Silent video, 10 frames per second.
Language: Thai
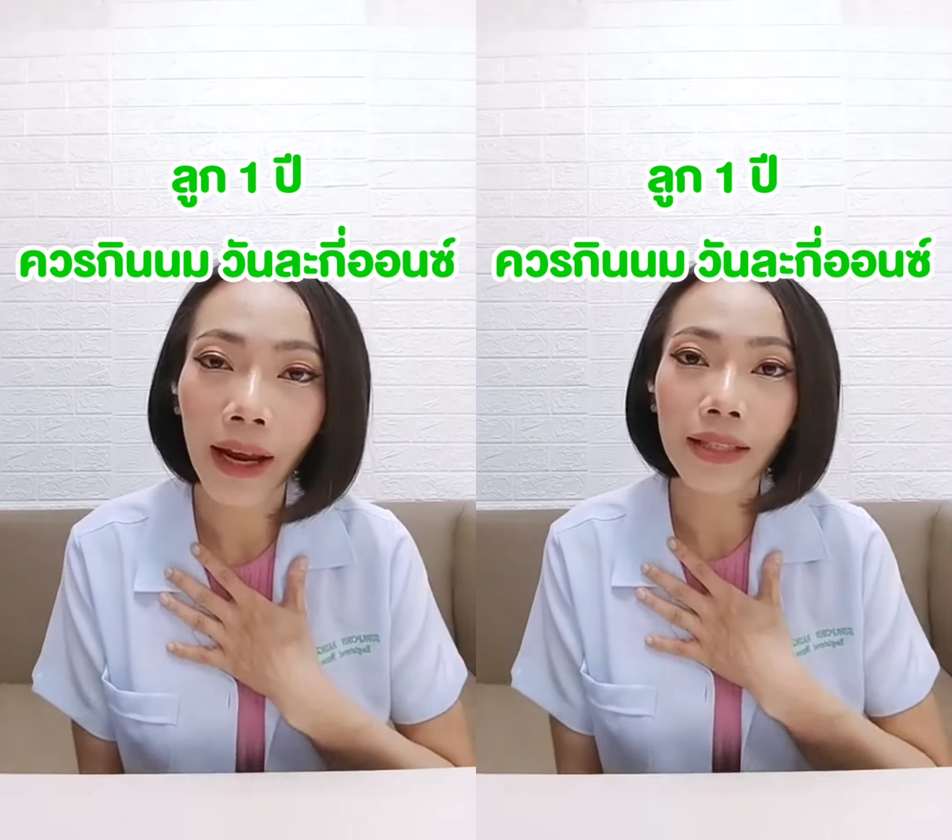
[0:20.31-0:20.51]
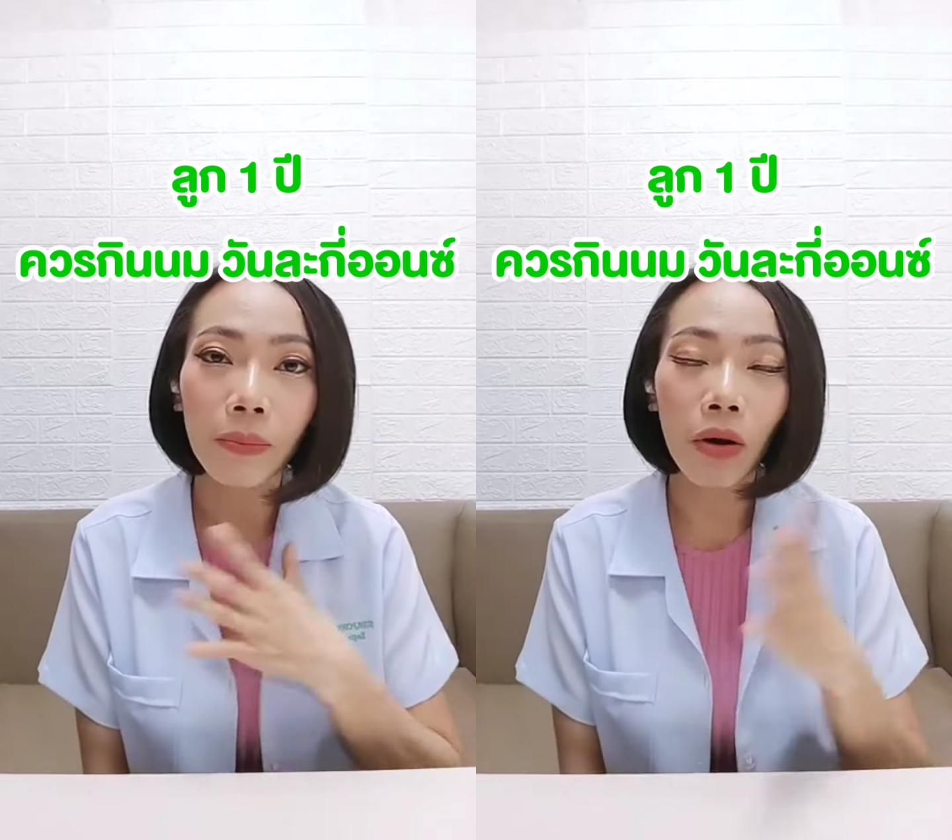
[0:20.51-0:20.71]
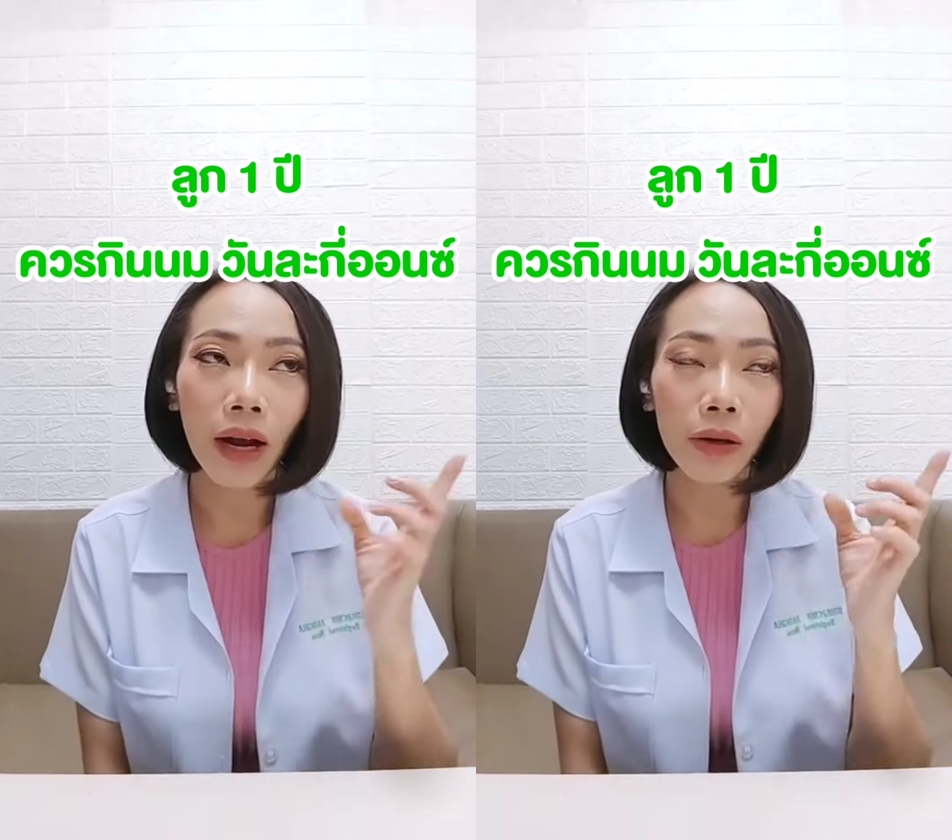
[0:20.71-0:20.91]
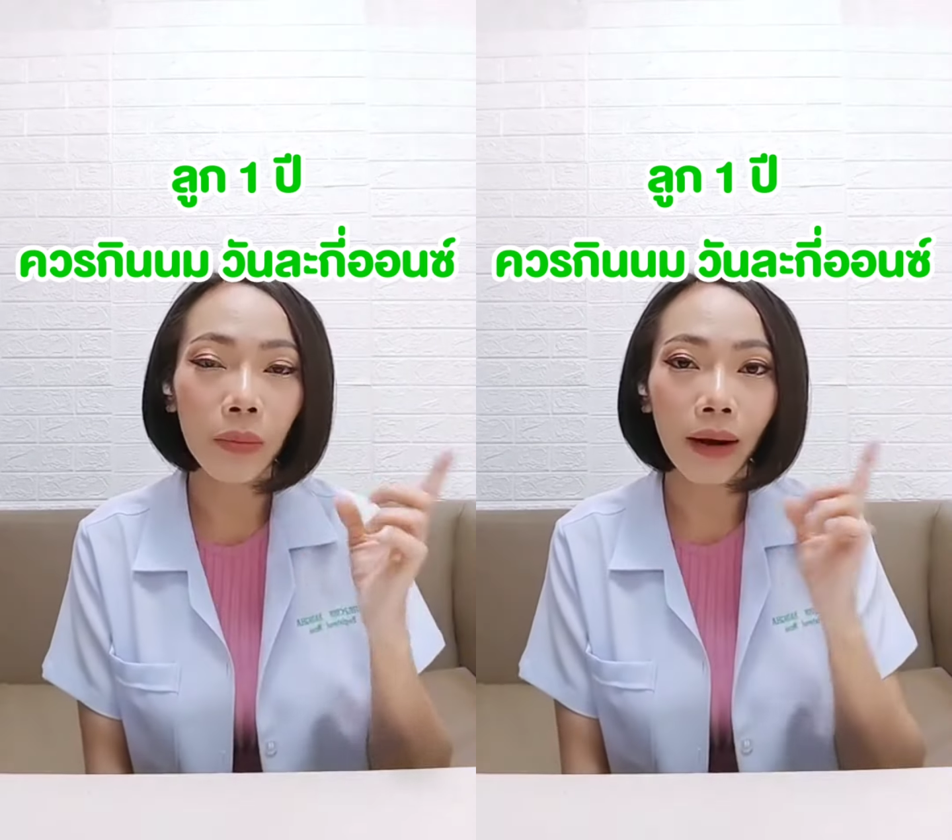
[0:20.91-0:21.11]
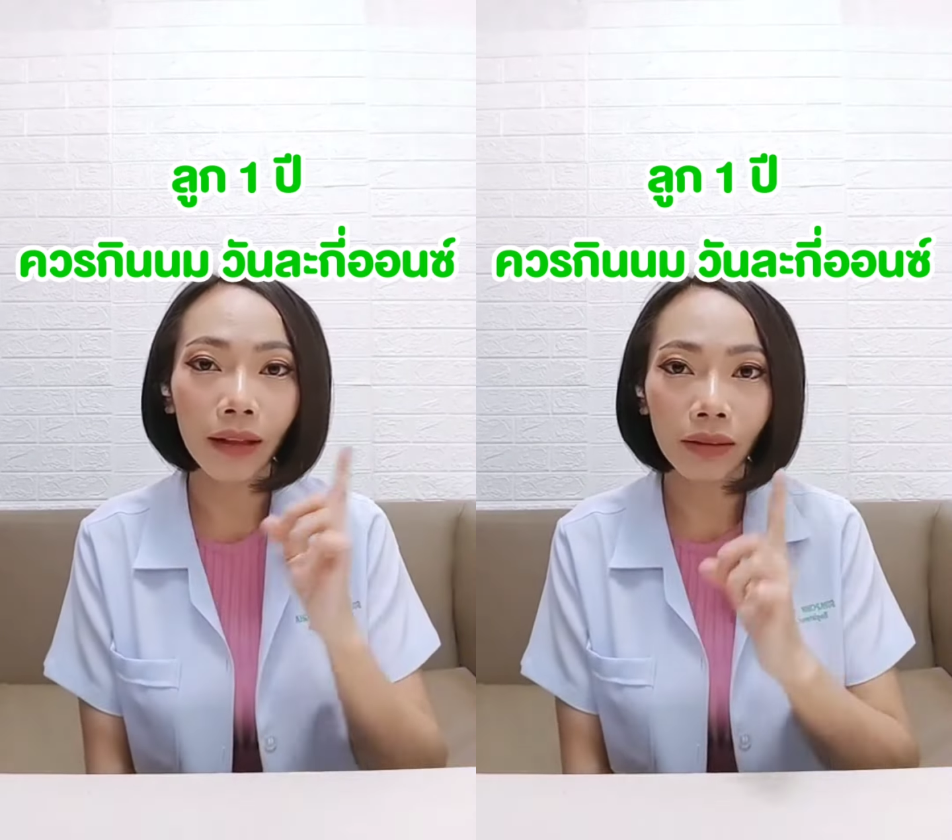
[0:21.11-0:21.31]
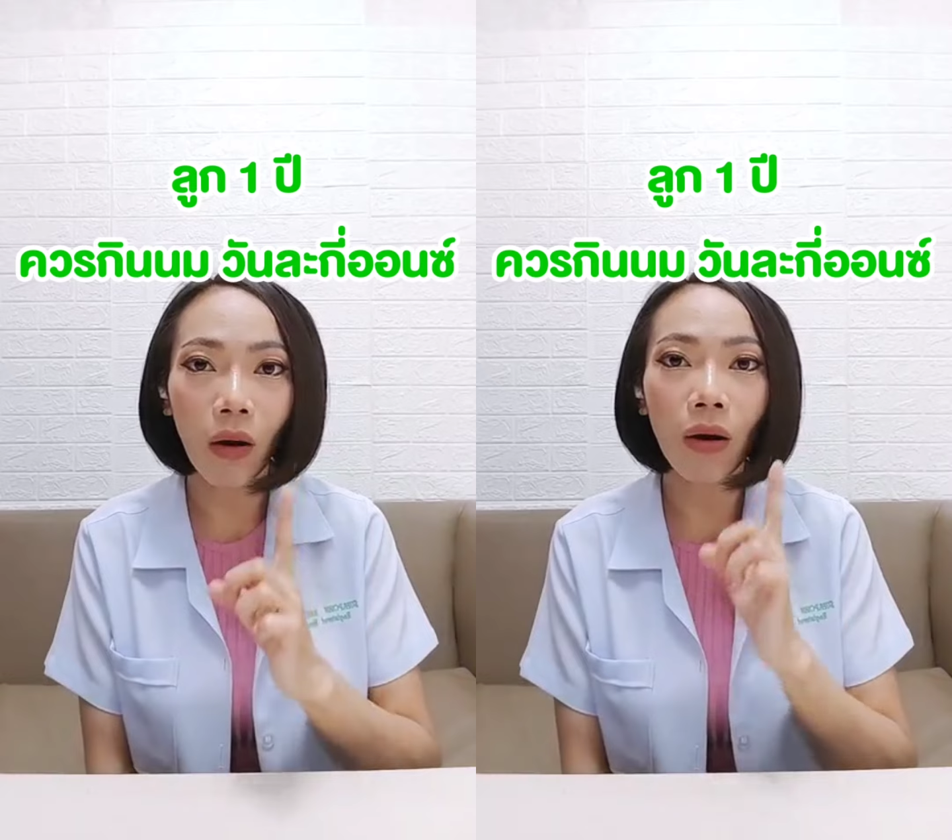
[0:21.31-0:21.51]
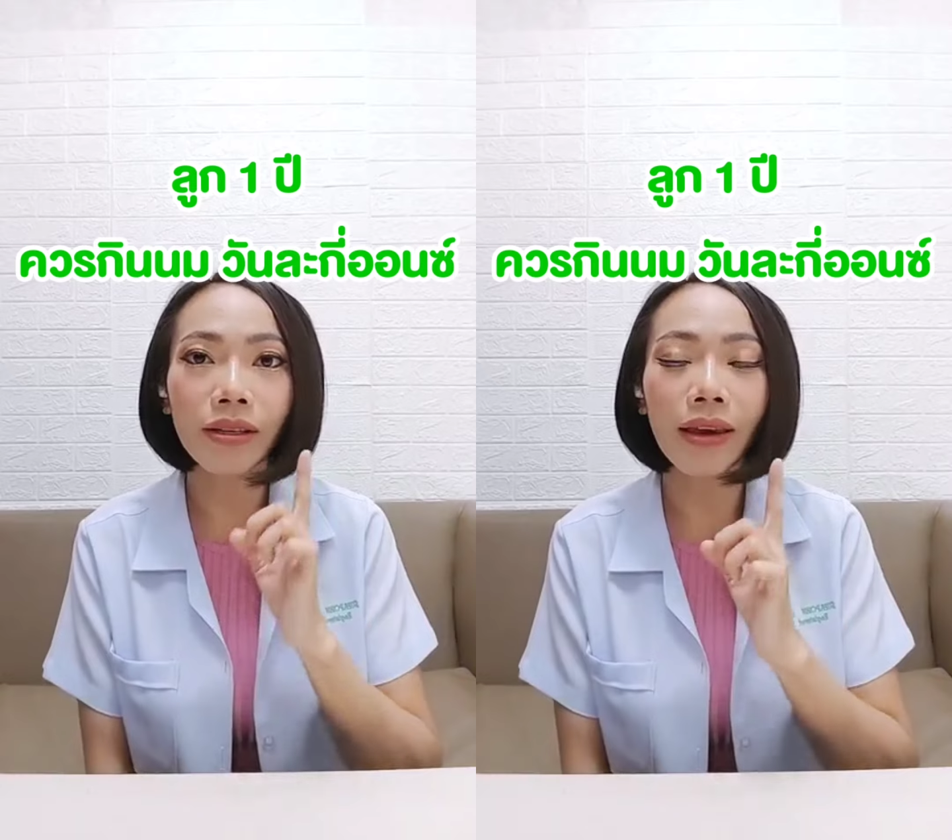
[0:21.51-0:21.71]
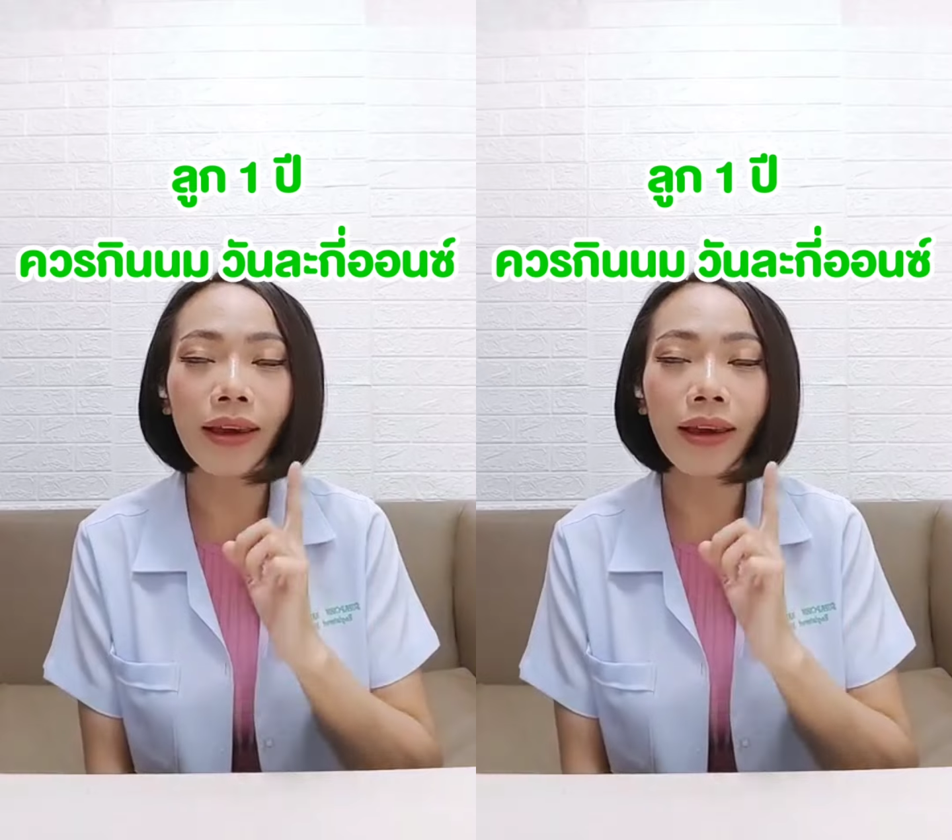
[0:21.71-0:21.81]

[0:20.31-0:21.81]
ทย์จะบอกให้คุณแม่เตาะใช้